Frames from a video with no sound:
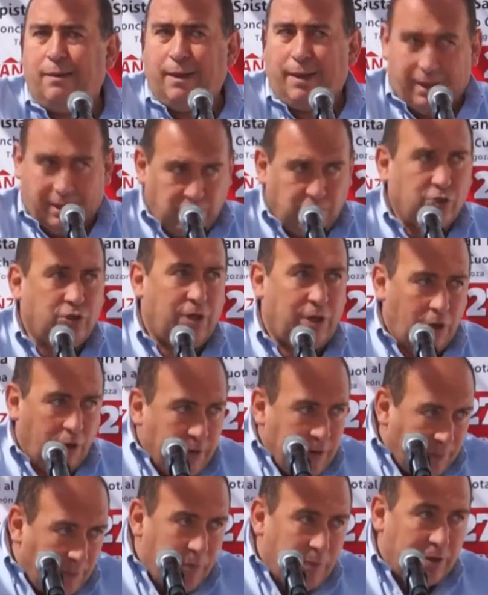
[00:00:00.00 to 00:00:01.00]
Esto se
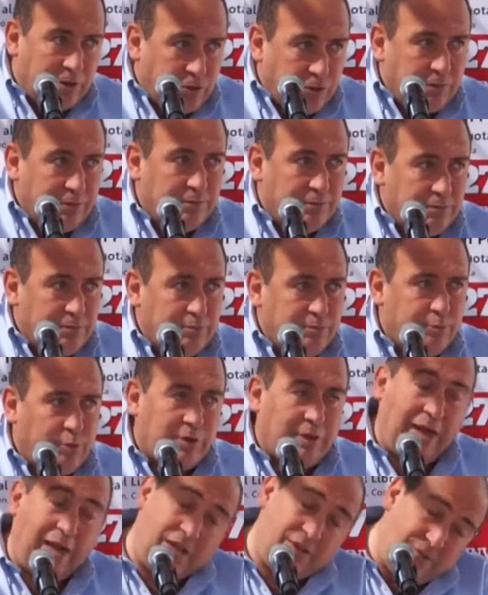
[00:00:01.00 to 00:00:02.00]
logra por eso,
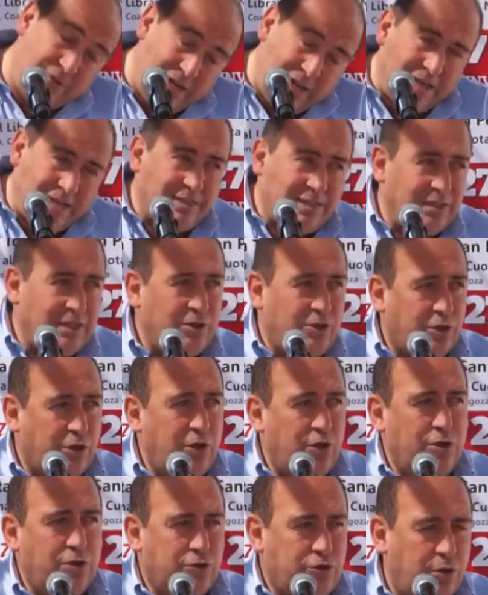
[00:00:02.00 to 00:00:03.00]
porque las finanzas de
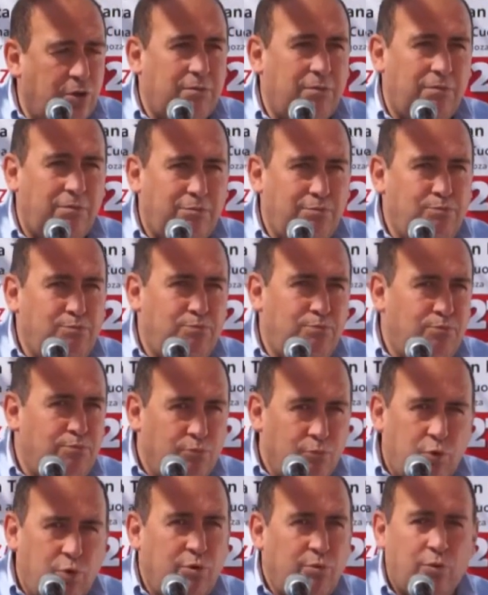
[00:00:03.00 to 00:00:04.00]
Torreón son
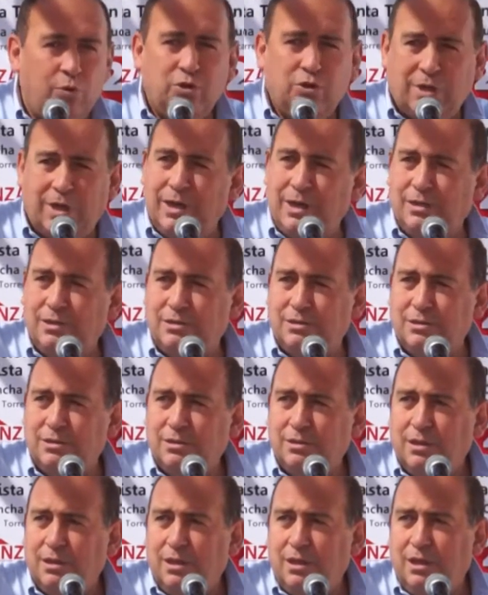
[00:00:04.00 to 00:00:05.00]
muy, muy sanas.
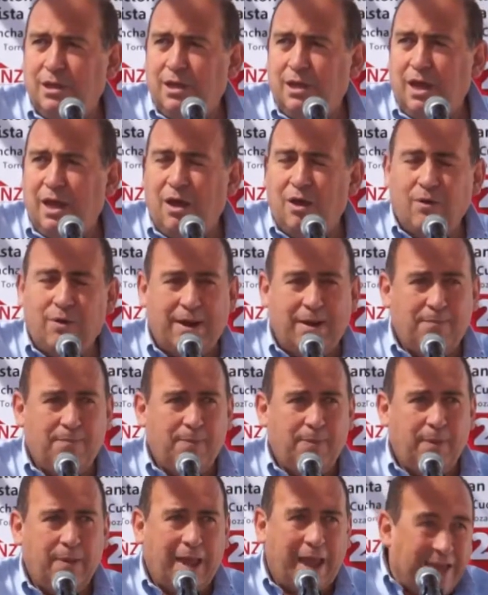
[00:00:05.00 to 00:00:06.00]
Ahora
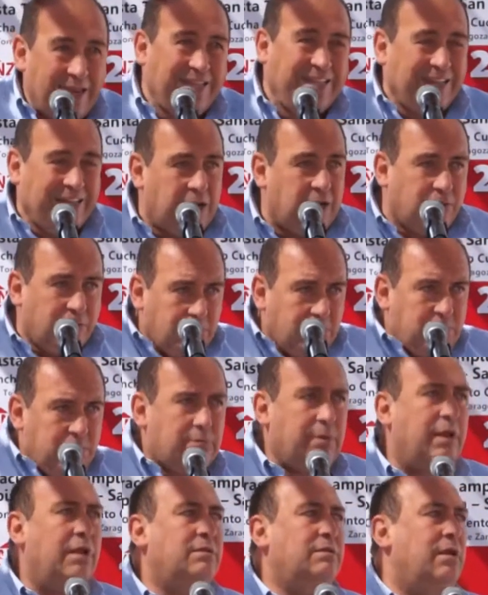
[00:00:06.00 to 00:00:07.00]
hay dinero
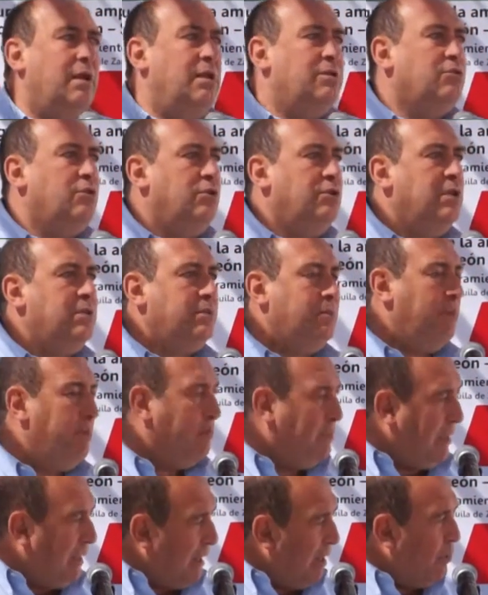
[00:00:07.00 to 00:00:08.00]
para hacer las cosas,
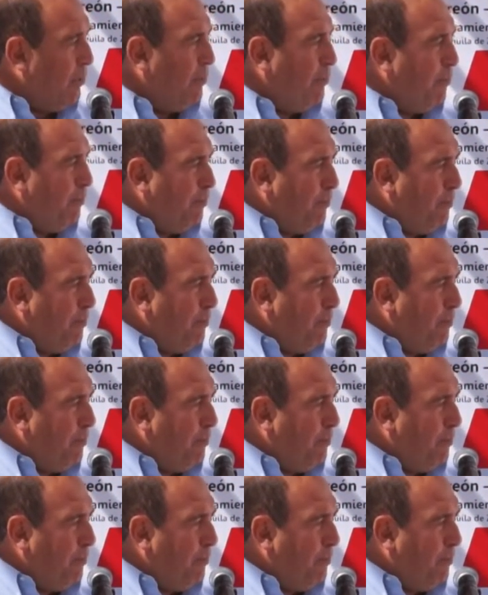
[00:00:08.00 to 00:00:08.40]
dinero